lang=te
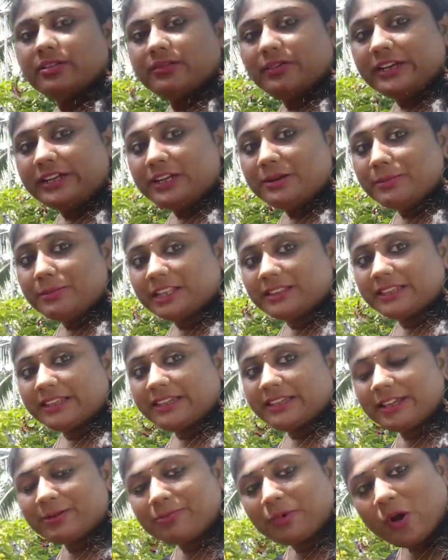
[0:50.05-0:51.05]
వీటిని మా
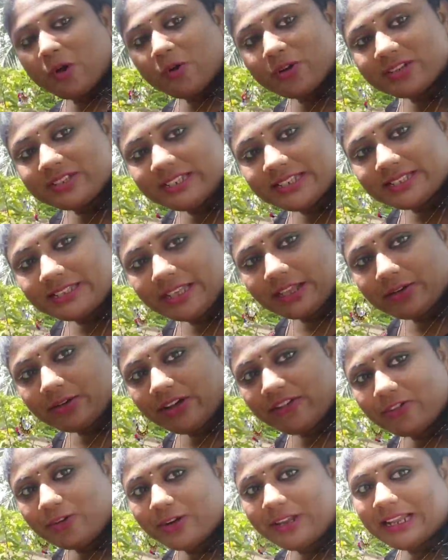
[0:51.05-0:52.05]
అత్తయ్య గారు పౌడర్ చేశారు
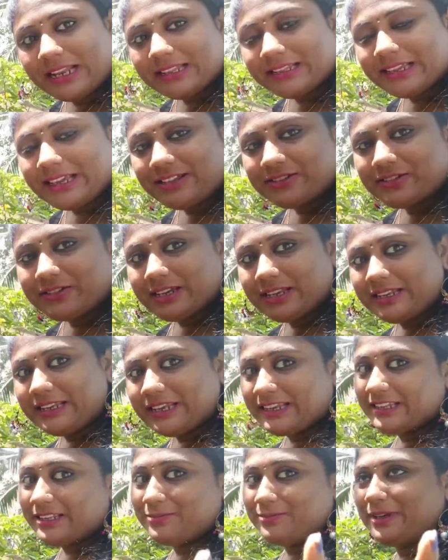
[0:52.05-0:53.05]
అవి కూడా ఎలా తయారు చేయాలి
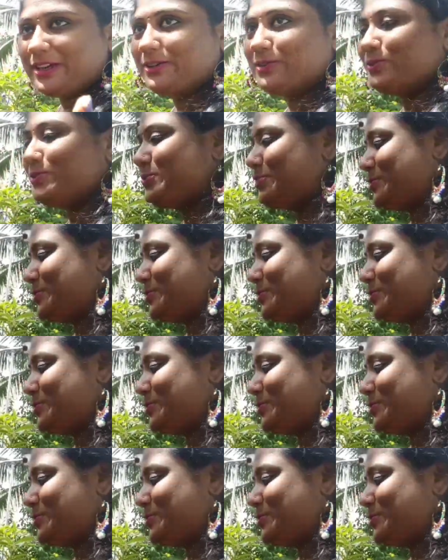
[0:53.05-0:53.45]
అనేది మీకు